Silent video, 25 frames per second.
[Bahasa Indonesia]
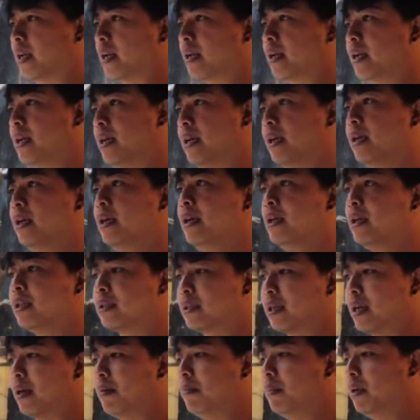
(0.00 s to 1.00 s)
karena
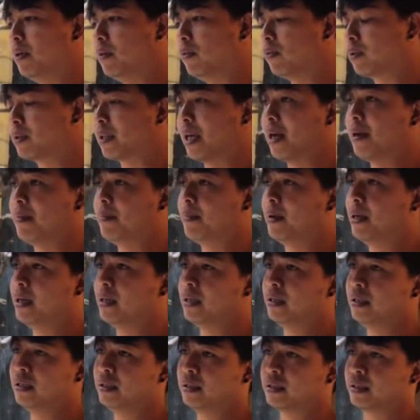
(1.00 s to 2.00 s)
trouble
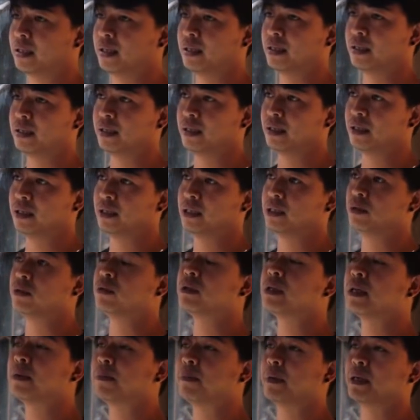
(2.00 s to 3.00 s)
utama di tanki ini
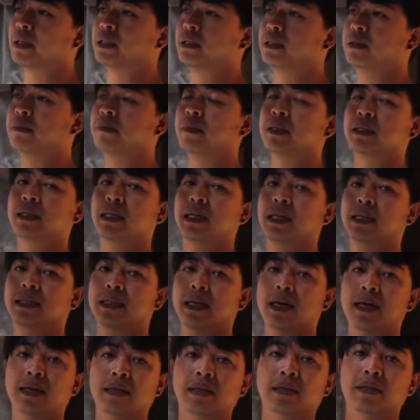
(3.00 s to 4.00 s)
udah pasti masalah
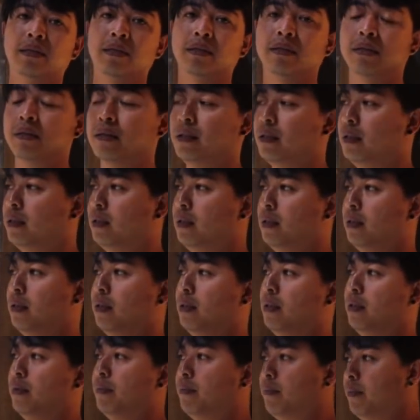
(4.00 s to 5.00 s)
tanin
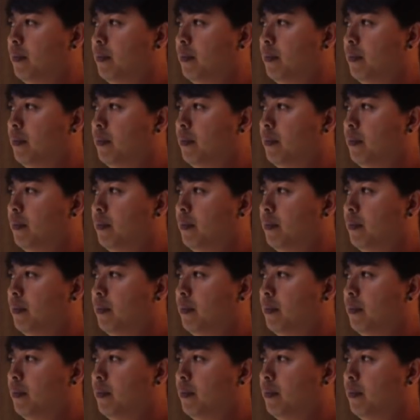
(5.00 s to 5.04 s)
Benar